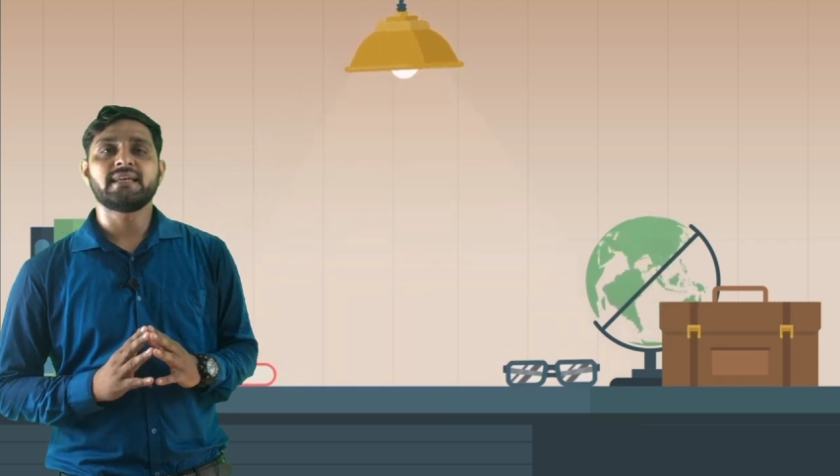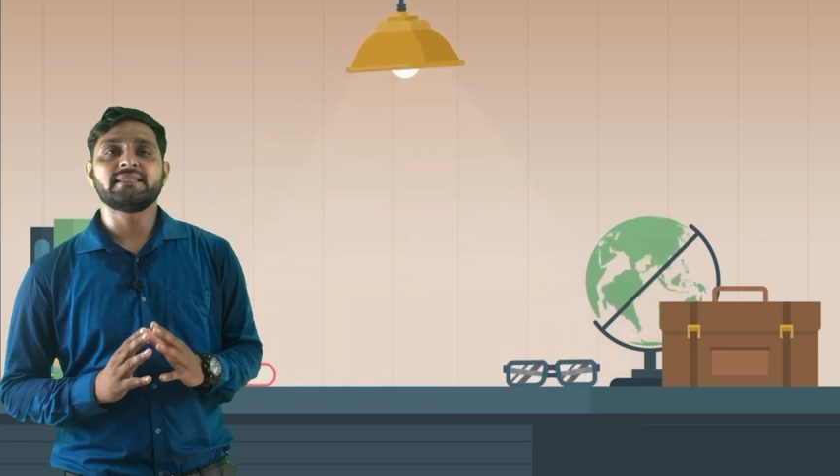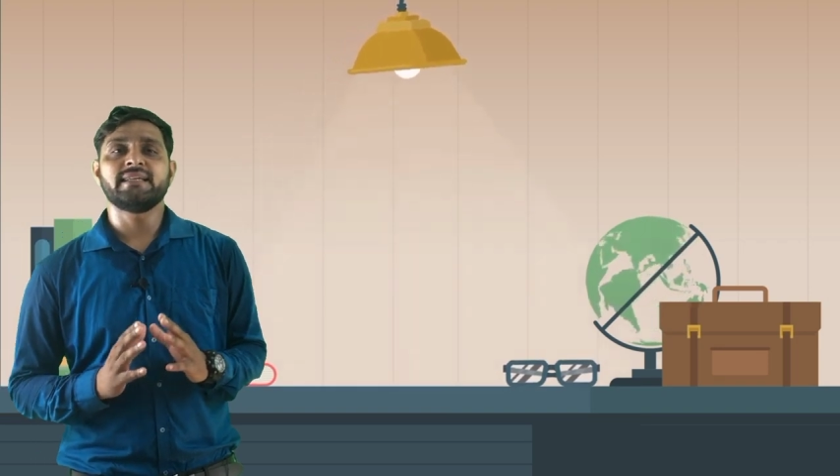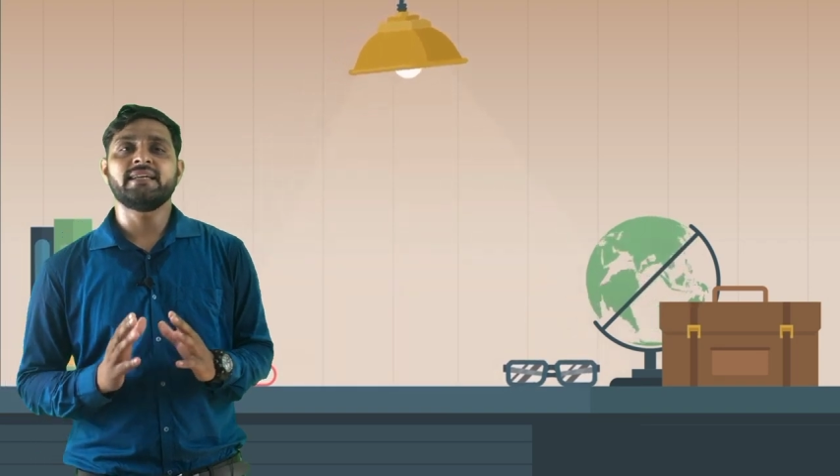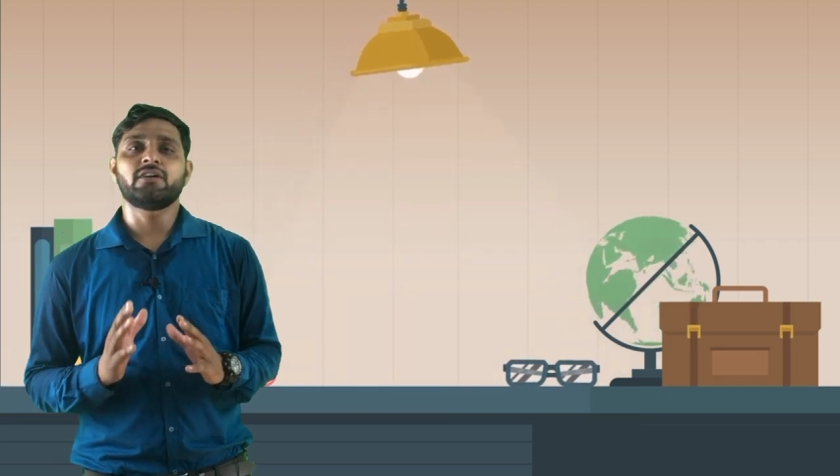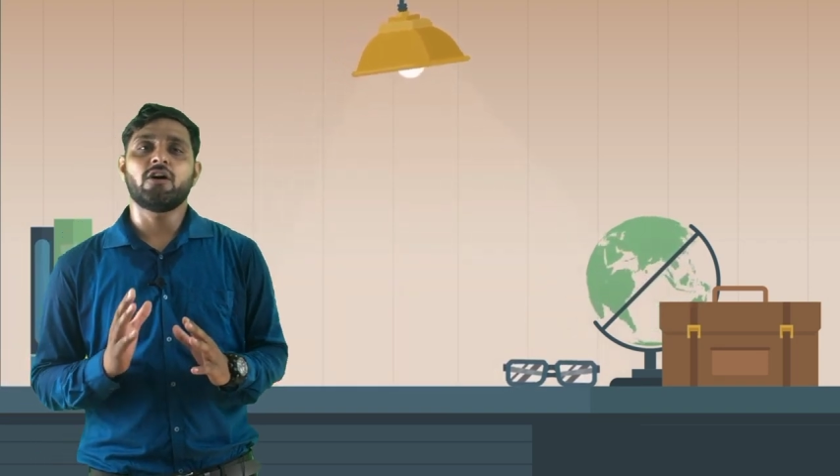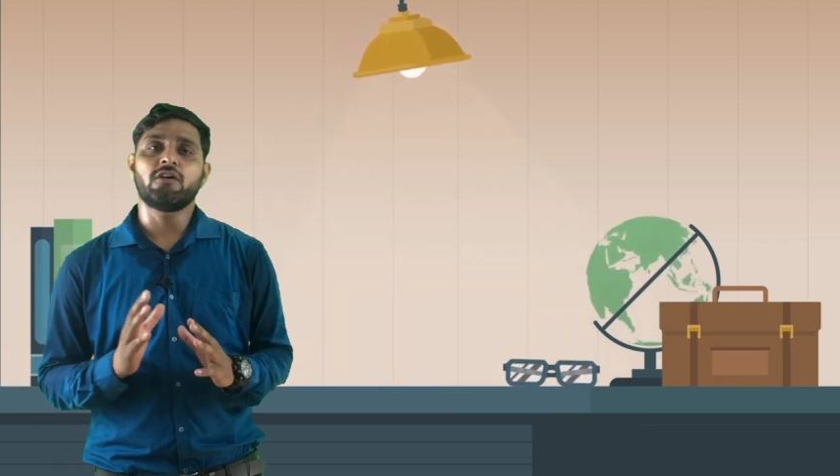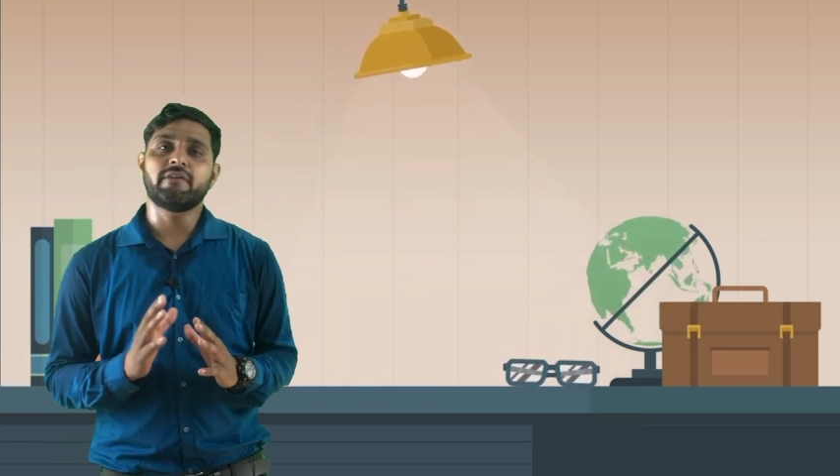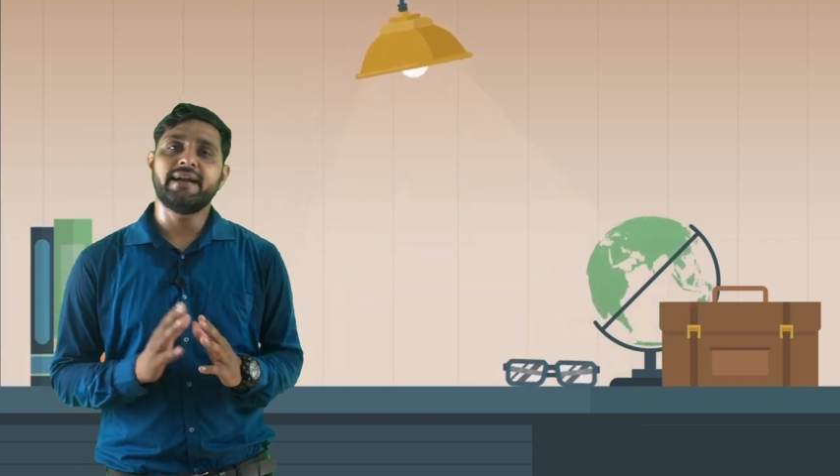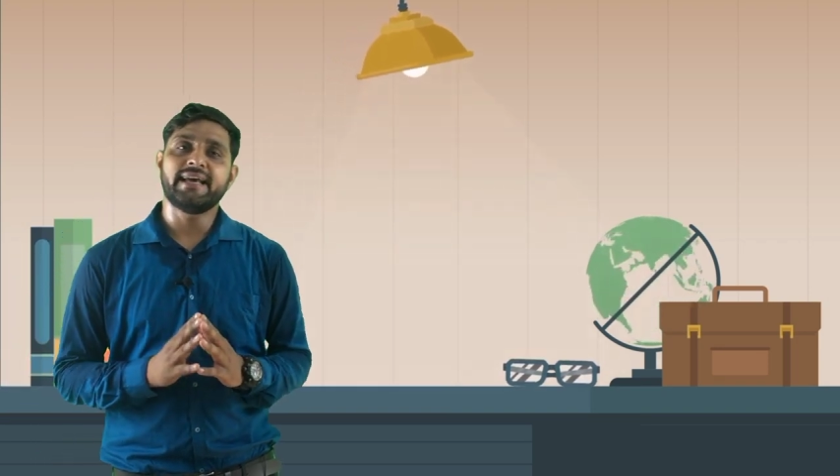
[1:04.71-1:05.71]
करते हैं क्लॉक
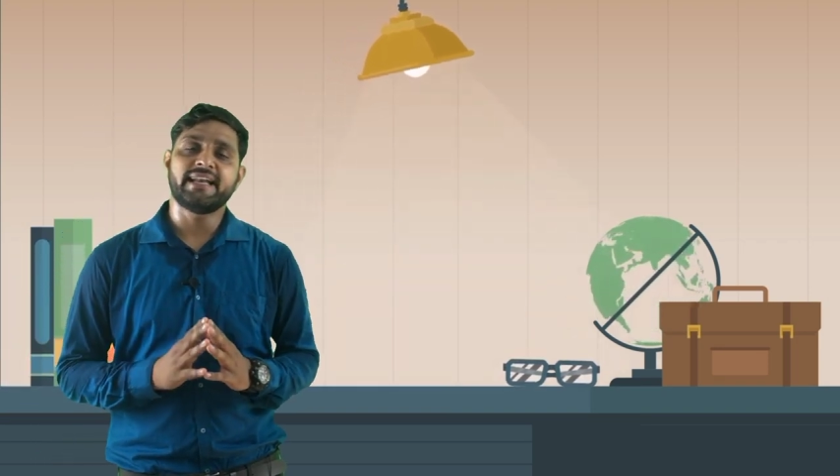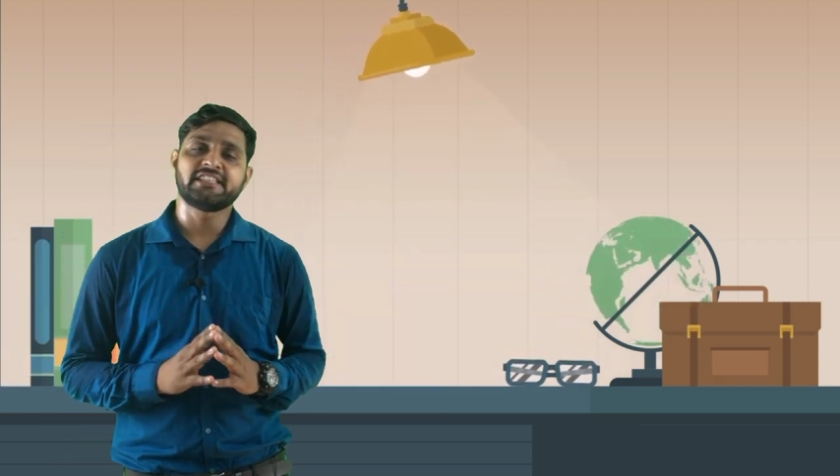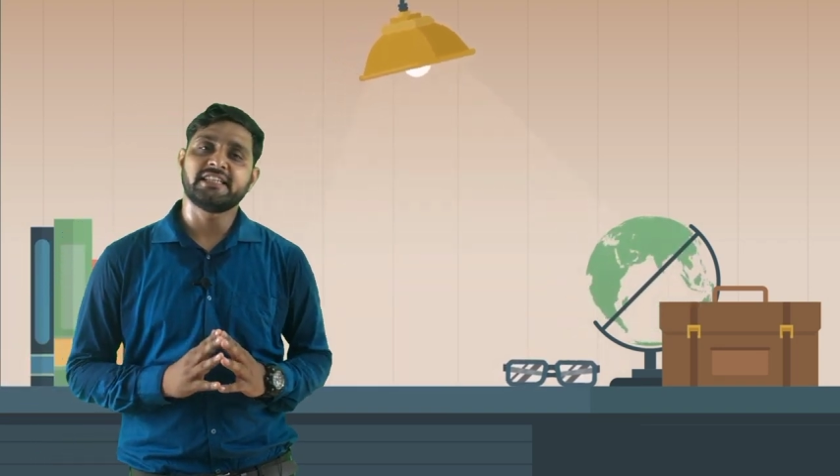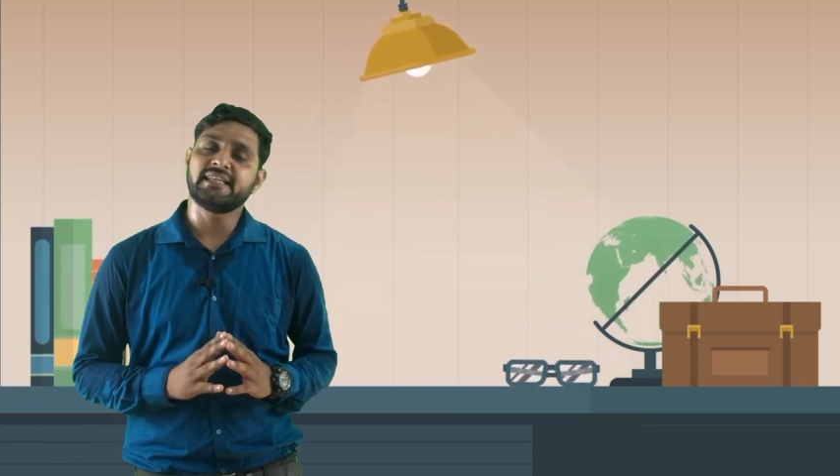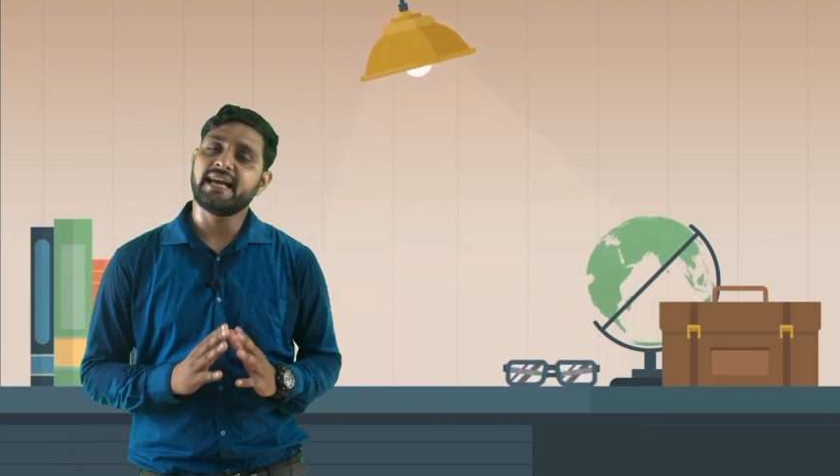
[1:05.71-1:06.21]
बाई डायरेक्शन